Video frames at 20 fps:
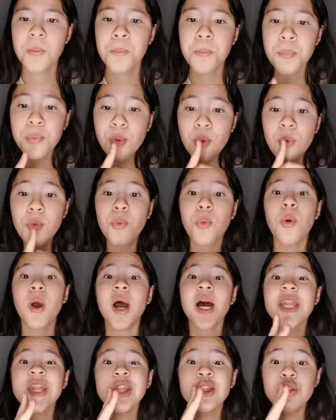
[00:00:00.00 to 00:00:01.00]

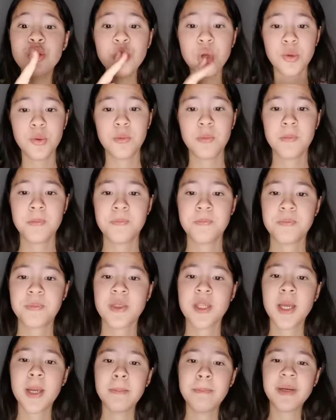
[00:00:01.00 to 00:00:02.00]
Pourquoi deux
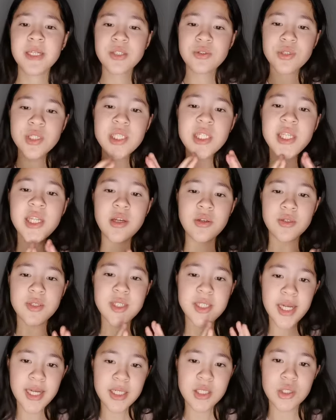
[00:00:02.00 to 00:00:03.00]
Parce que si tu es en
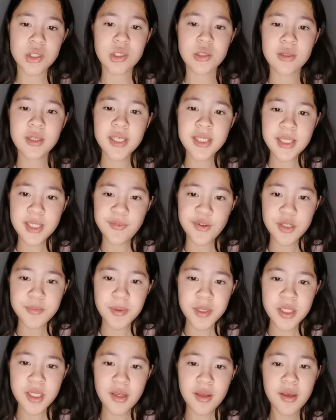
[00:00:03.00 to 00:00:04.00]
stage, qu'est-ce qui va se
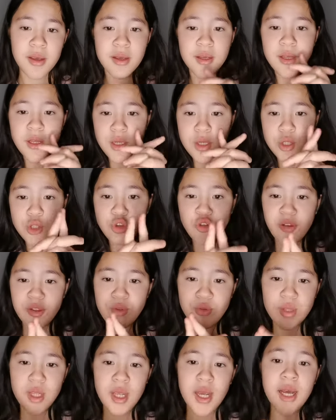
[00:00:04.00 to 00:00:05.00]
passer Tu vas
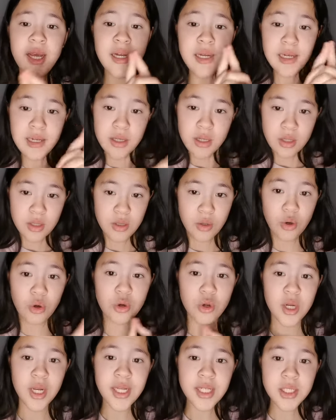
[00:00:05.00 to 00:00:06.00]
donner un au
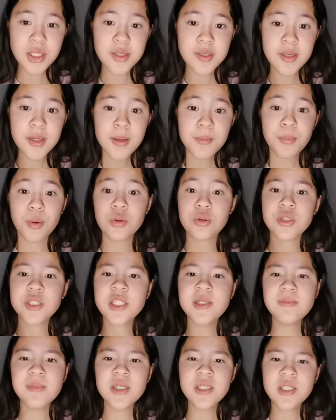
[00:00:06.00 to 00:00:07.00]
collège, pour que
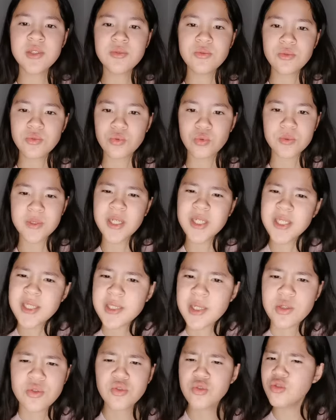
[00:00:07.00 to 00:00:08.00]
si, imaginons, ton stage
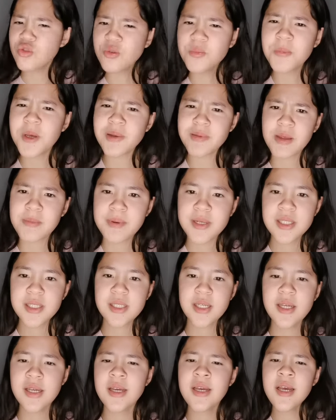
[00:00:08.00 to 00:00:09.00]
s'est super bien
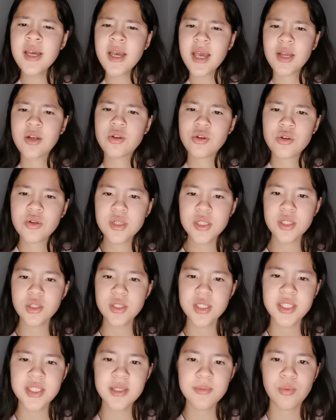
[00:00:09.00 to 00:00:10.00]
passé et que le
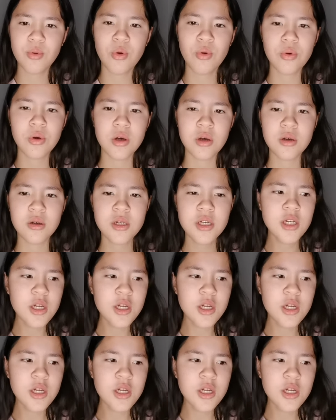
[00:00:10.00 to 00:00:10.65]
collège dit, bon, euh,